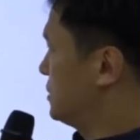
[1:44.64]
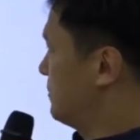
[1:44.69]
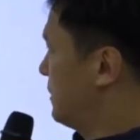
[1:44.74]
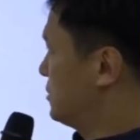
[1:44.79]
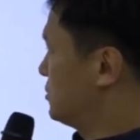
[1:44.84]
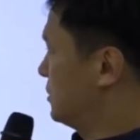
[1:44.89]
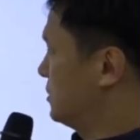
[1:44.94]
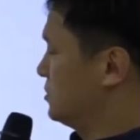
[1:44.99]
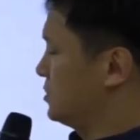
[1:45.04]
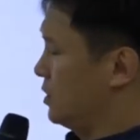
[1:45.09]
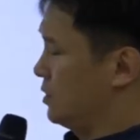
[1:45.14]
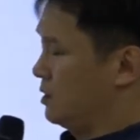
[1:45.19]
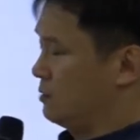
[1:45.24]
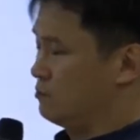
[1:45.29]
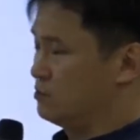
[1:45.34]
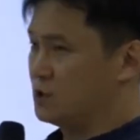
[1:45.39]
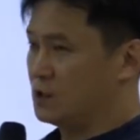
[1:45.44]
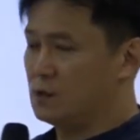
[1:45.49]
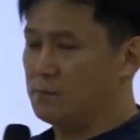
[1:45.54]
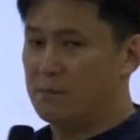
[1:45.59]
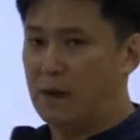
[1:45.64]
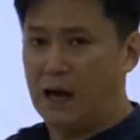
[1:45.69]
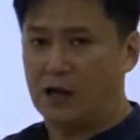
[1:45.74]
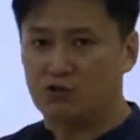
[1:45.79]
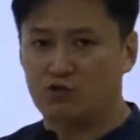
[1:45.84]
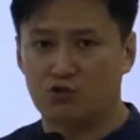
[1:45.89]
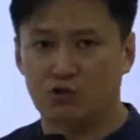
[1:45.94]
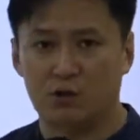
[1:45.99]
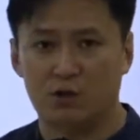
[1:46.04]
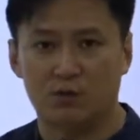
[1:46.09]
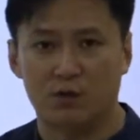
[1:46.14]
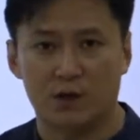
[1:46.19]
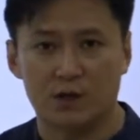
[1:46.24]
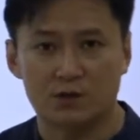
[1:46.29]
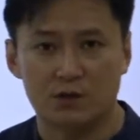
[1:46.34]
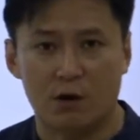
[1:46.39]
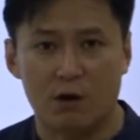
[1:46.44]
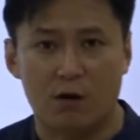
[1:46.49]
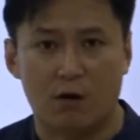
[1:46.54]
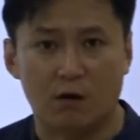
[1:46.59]
심화적인 세네 문제를 맞추기
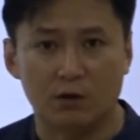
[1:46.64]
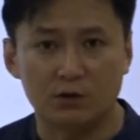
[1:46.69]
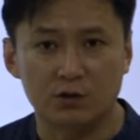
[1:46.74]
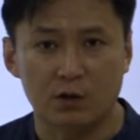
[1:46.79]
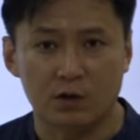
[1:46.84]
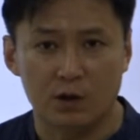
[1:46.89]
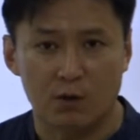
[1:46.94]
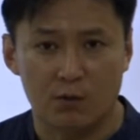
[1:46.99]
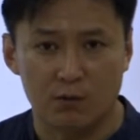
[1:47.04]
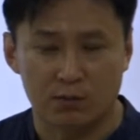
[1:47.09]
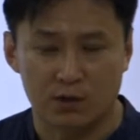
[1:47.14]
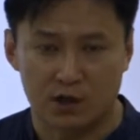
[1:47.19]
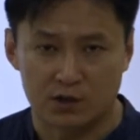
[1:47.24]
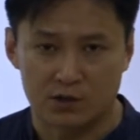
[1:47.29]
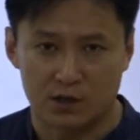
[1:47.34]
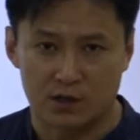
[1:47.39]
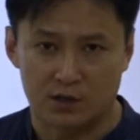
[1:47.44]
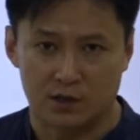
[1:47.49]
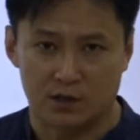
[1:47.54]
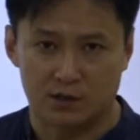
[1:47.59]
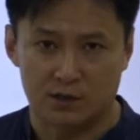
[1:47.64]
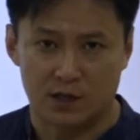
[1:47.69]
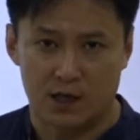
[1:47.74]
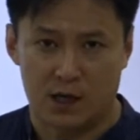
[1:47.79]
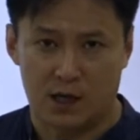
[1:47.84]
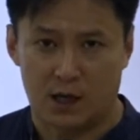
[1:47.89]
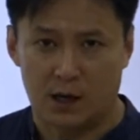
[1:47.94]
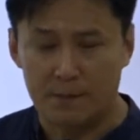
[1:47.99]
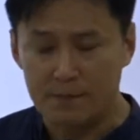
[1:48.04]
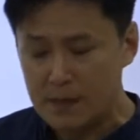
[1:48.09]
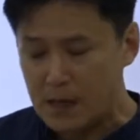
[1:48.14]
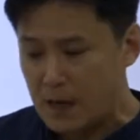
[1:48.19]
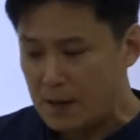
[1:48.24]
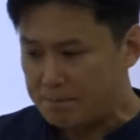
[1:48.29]
위해서 어떻게 공부를 하셔야 되느냐?